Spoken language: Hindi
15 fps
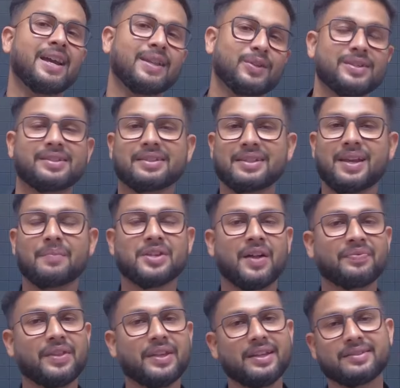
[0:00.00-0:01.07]
तो जैसे कि आप
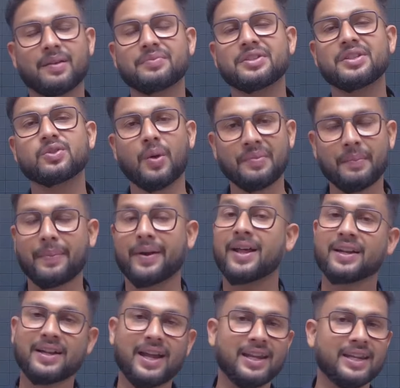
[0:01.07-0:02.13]
जानते हैं कि सब चीज तो हमने पढ़ा
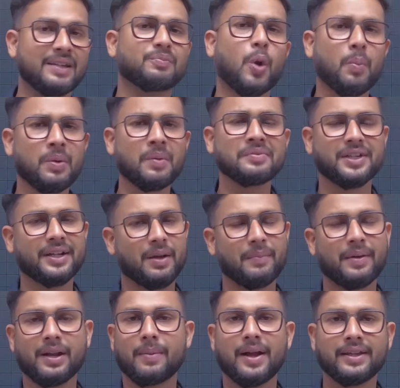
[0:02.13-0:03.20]
रखा है लेकिन प्रॉब्लम सेट
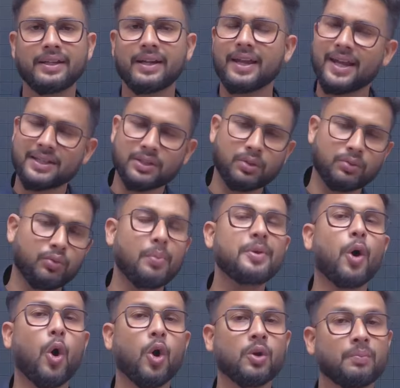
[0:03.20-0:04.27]
हमारा बाकी रह गया था तो वो भी
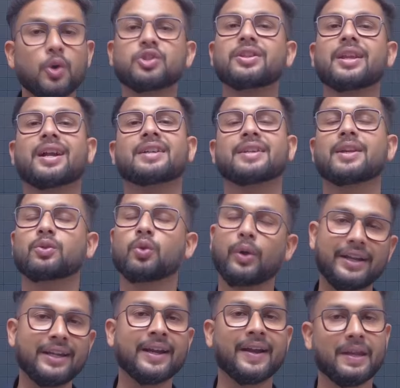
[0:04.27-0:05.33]
ऑलमोस्ट देखा जाए तो
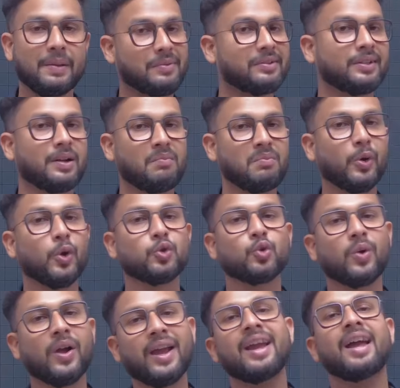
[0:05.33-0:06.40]
80 90 परसेंट कंप्लीट हो
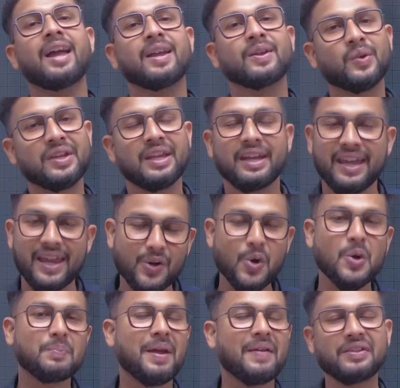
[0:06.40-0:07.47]
चुका है क्योंकि एक
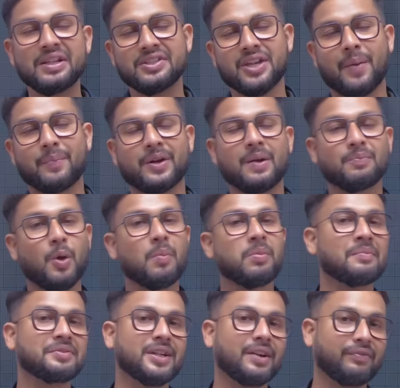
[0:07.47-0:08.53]
और बेहतरीन चैप्टर का
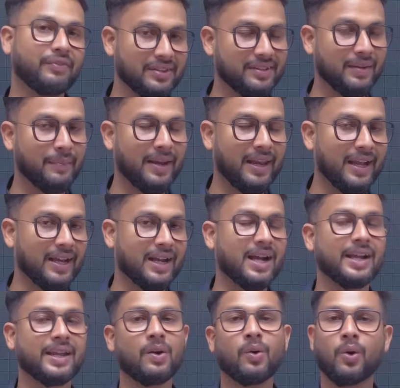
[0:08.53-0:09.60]
प्रॉब्लम सेट फिर से मैं लेकर आ
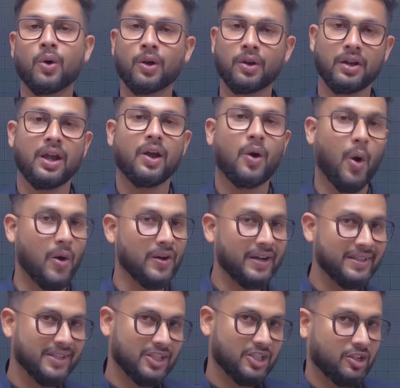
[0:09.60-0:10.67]
गया हूं और
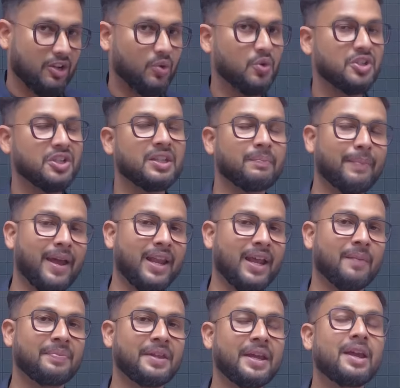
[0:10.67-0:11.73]
ऑलरेडी जस्ट कुछ ही दिन पहले
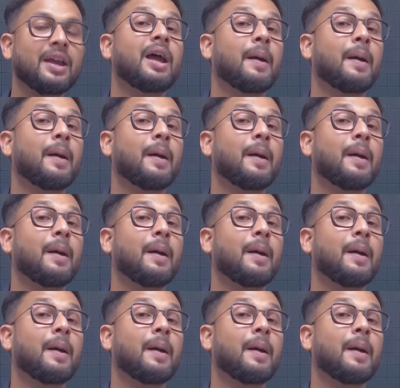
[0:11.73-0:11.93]
हमने